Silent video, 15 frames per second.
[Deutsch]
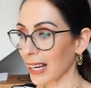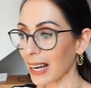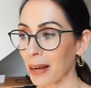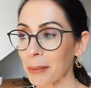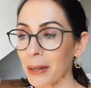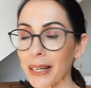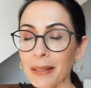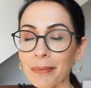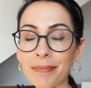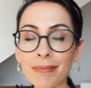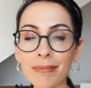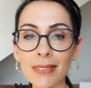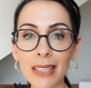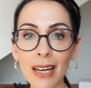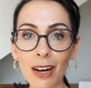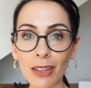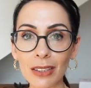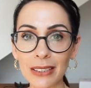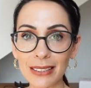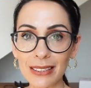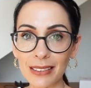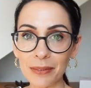Aber auch
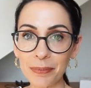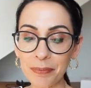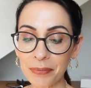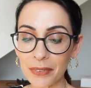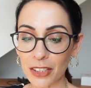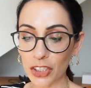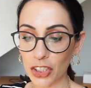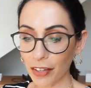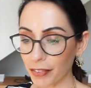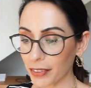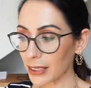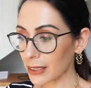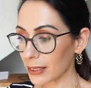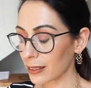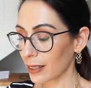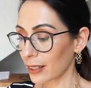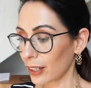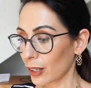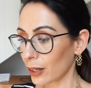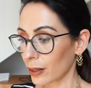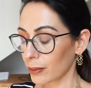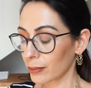das schaffe ich.
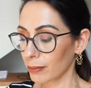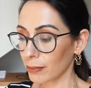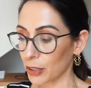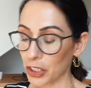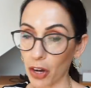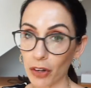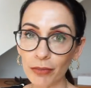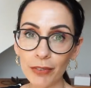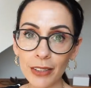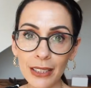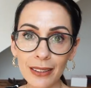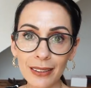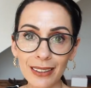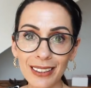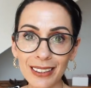Mal schauen wie,